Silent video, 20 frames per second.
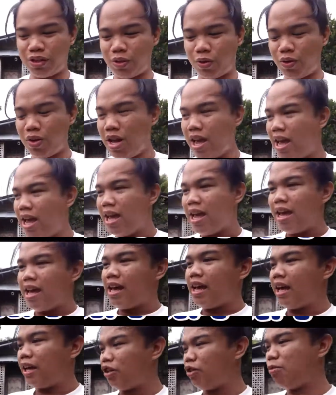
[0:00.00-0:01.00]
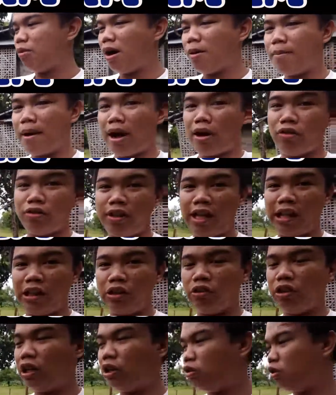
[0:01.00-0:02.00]
So, ito yung mga bakod na
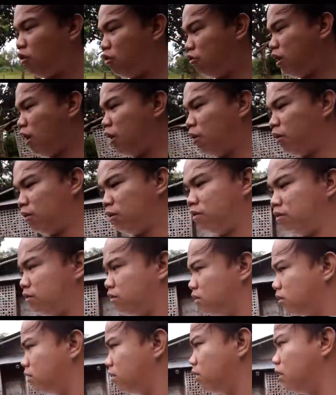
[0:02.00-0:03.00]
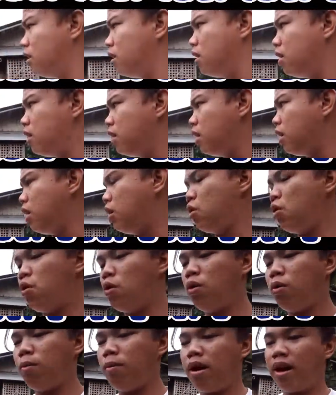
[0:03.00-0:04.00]
ito. Dito yung ano,
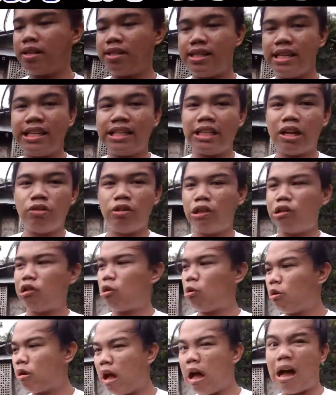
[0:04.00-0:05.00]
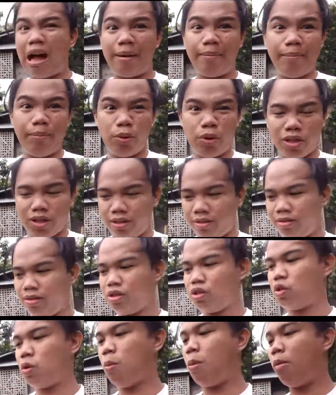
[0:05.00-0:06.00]
yung mga sitaw. Dito yung kakabot.
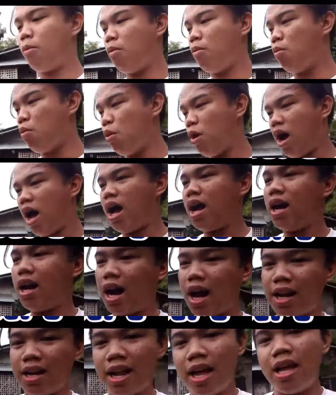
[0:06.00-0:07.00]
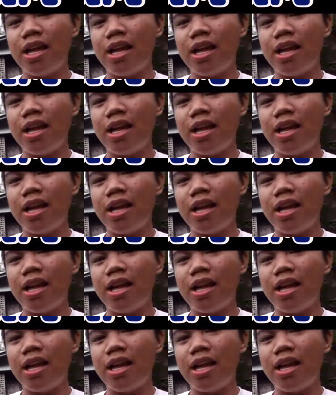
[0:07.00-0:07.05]
So, mamumunga agad.